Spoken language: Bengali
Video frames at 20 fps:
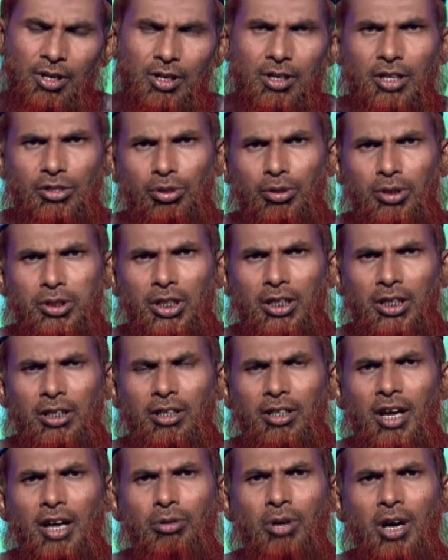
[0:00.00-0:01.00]
রাসুল
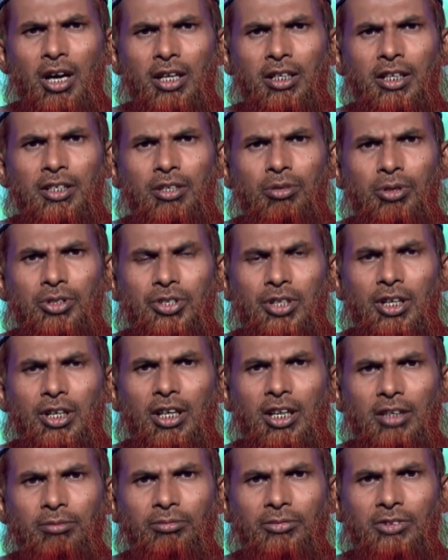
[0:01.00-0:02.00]
সাল্লাহ আলহি
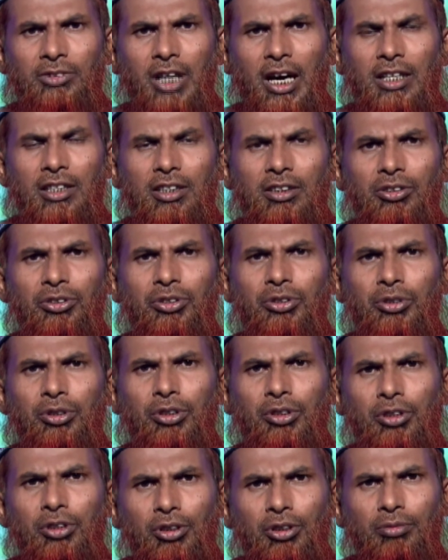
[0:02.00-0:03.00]
ওয়াসাল্লাম দারিদ্র
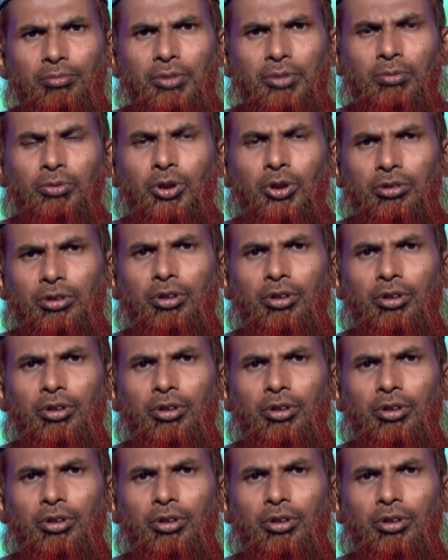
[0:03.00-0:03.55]
বিমুক্ত